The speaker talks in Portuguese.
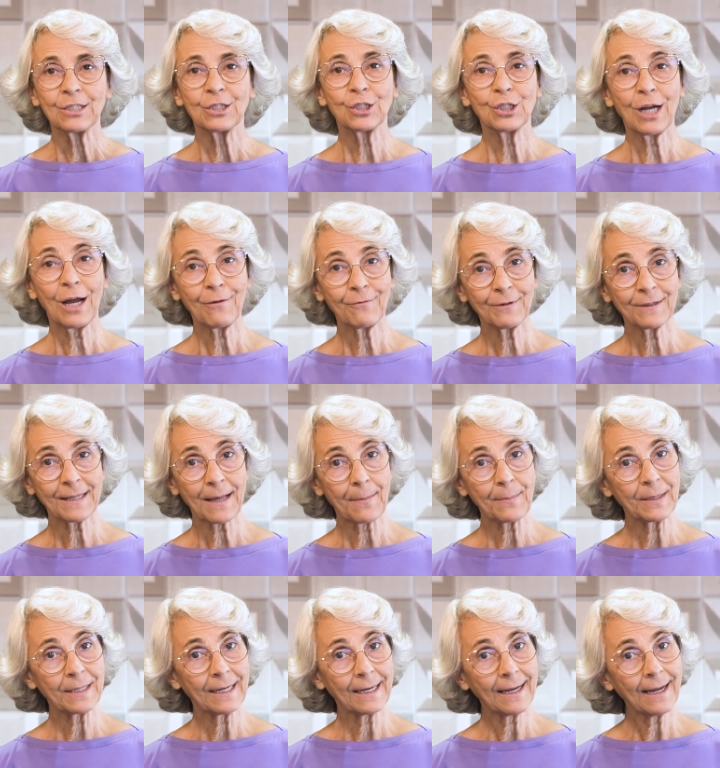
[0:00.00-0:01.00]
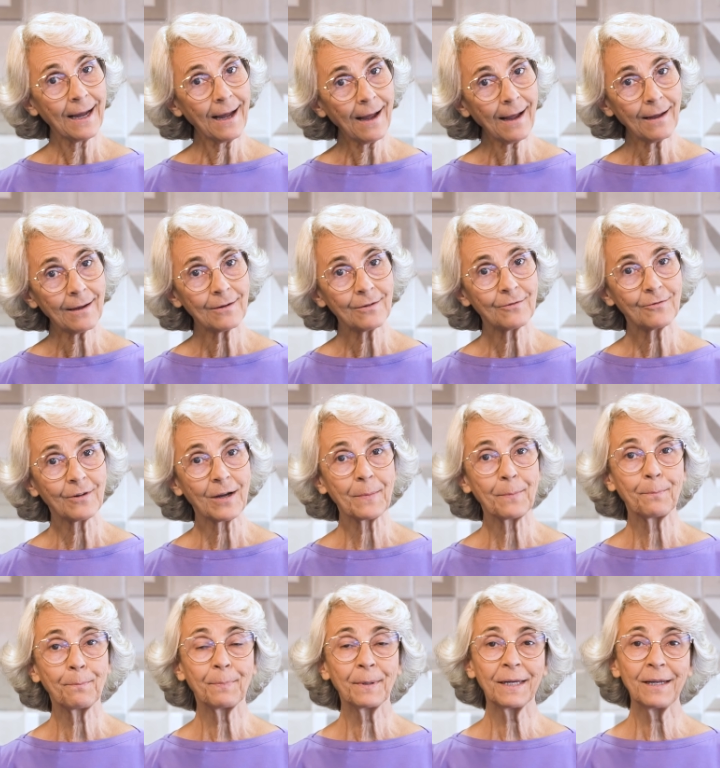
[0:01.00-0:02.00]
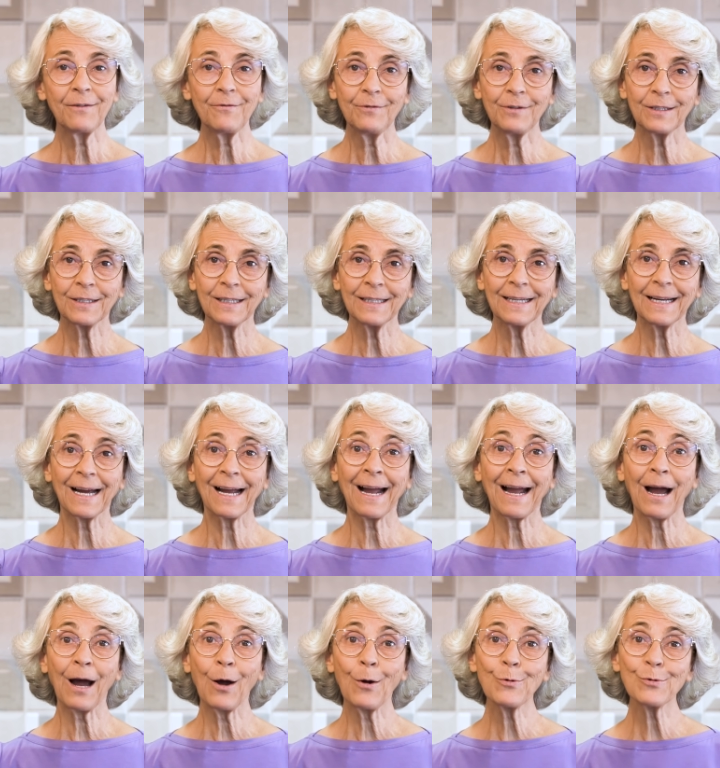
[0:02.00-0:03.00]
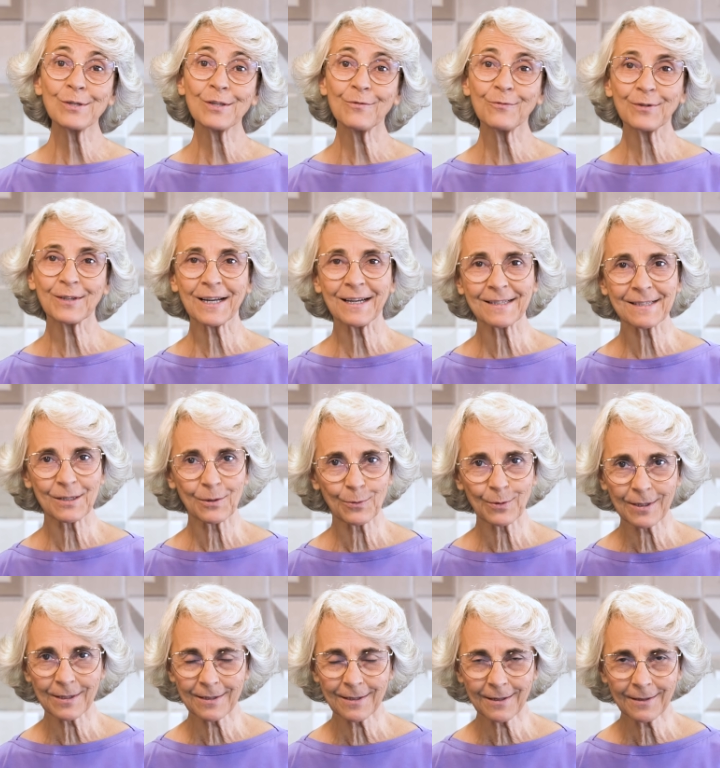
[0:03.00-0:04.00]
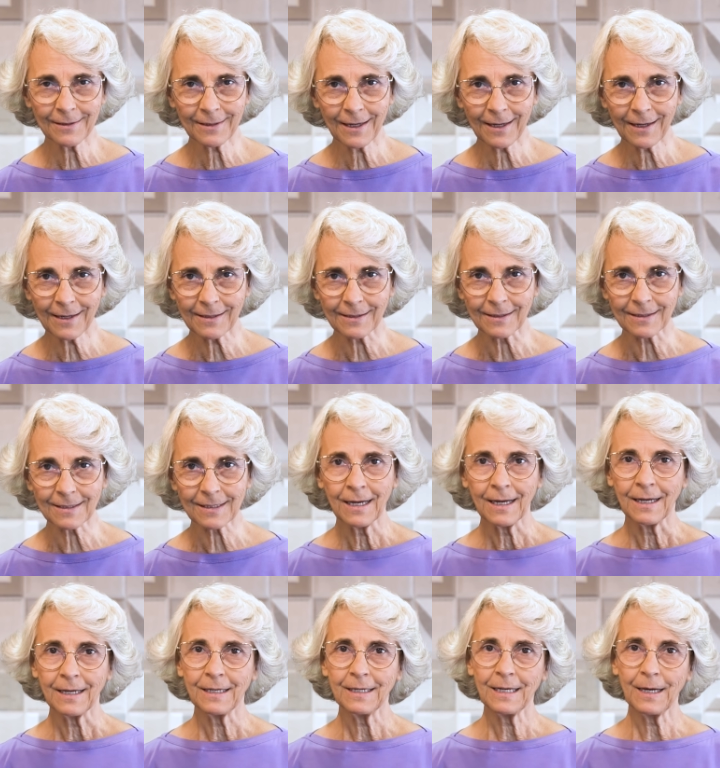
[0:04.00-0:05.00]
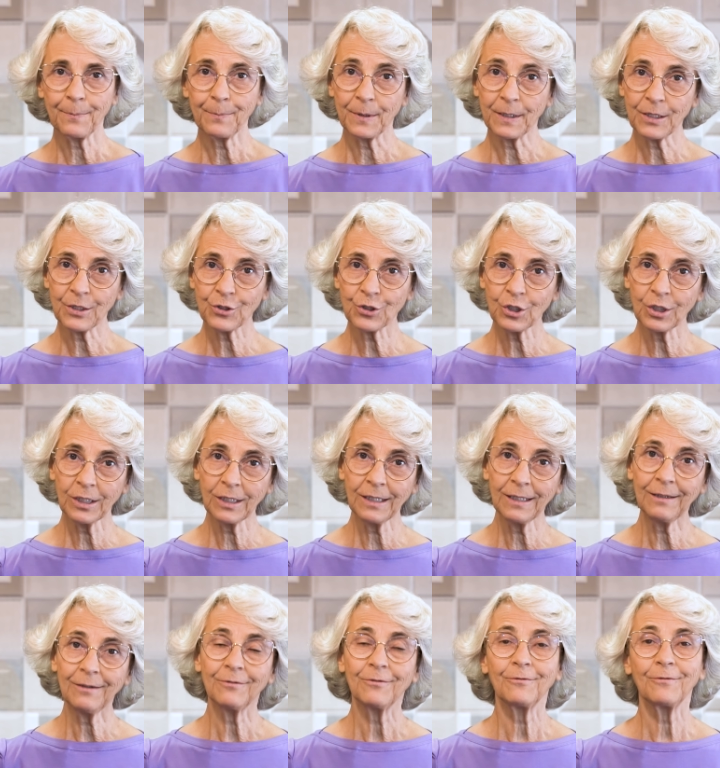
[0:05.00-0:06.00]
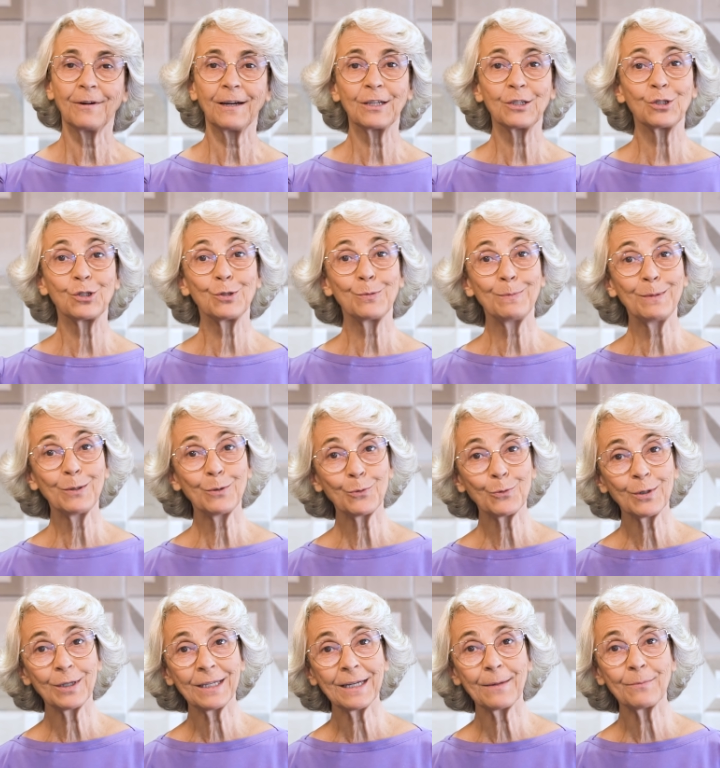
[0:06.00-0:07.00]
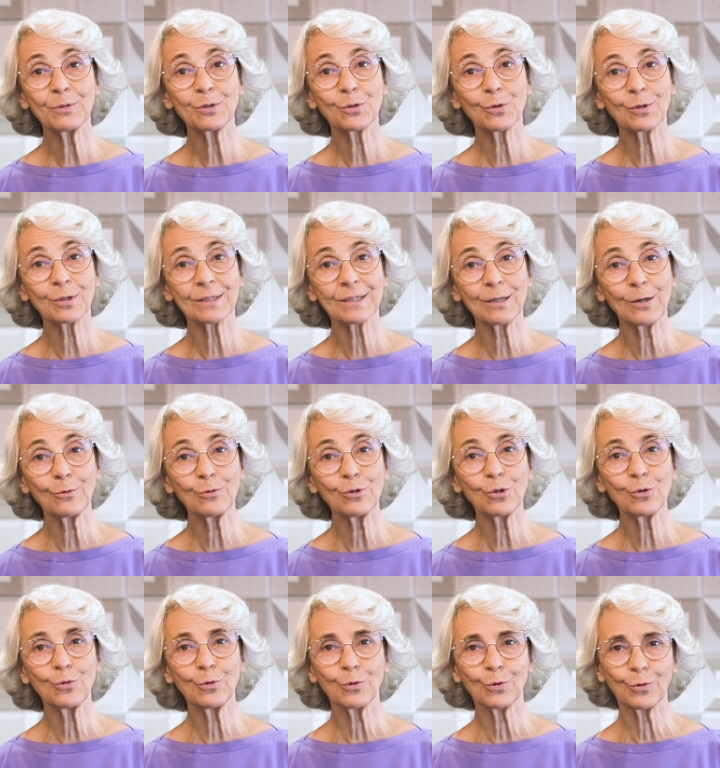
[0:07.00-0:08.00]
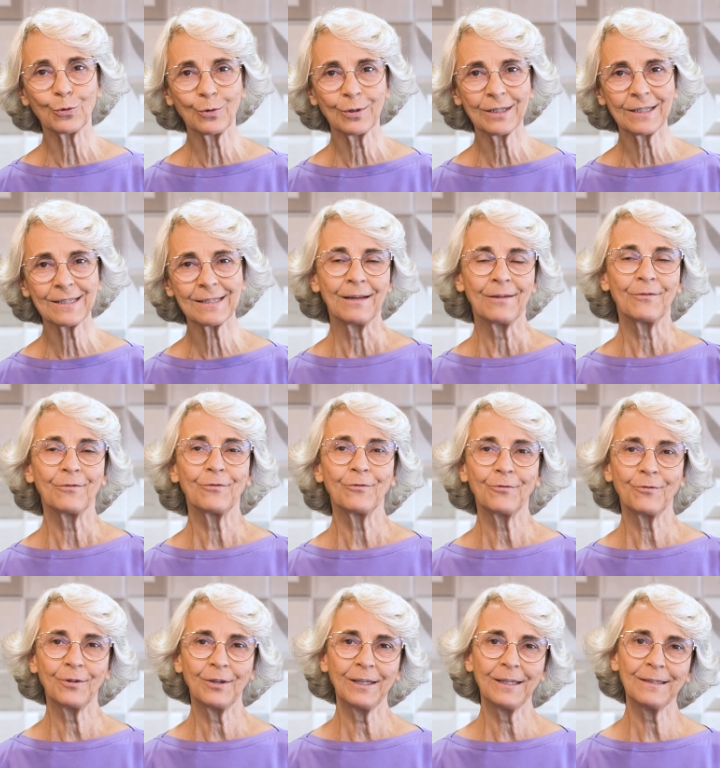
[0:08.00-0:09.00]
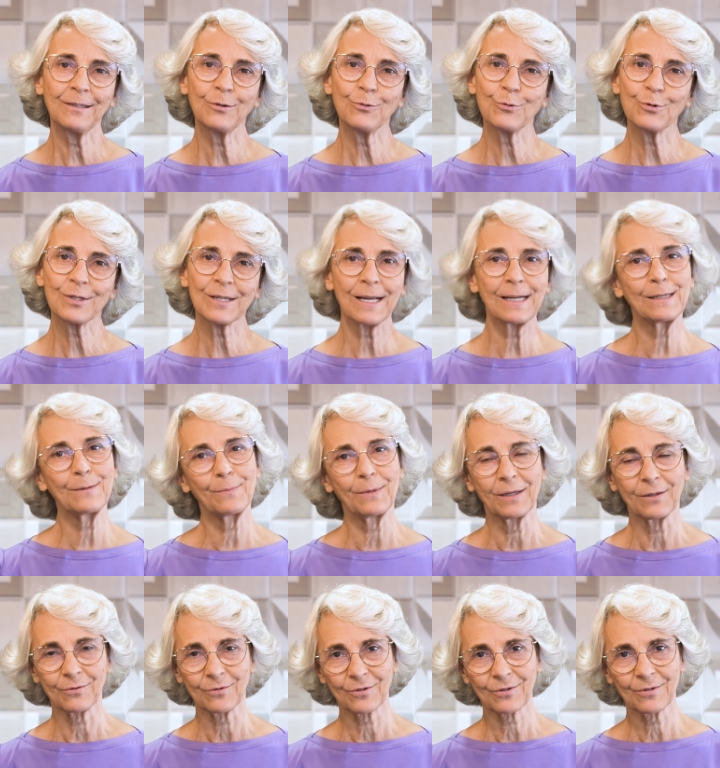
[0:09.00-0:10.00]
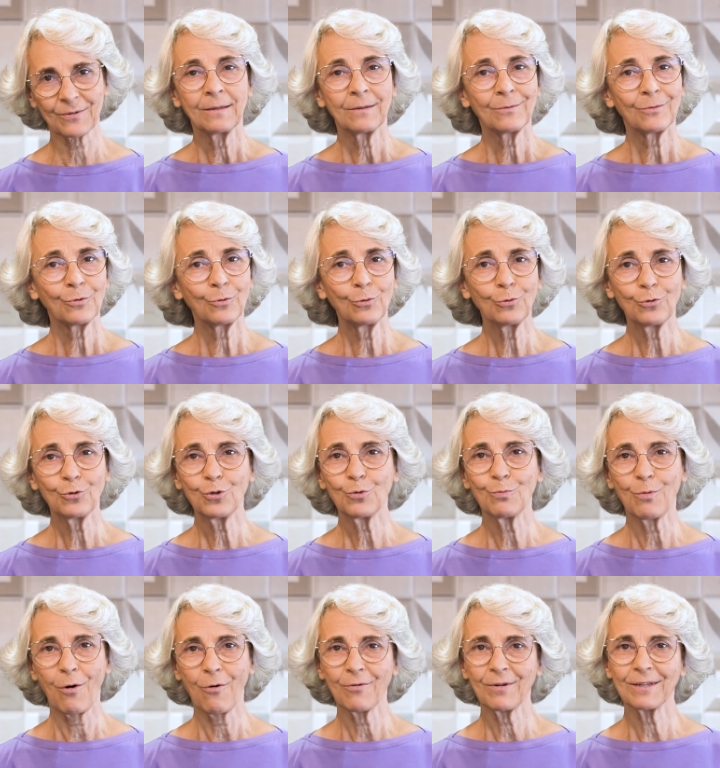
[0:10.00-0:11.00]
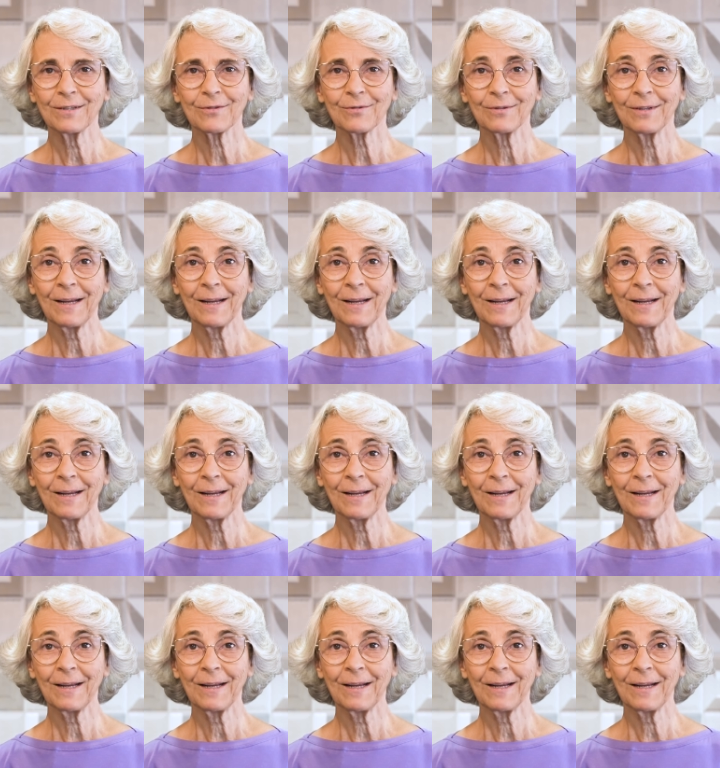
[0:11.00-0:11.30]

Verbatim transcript: Já a vitamina K vai prevenir a calcificação das artérias e a pectina vai diminuir a absorção de gorduras vinda dos alimentos. Tudo de bom isso,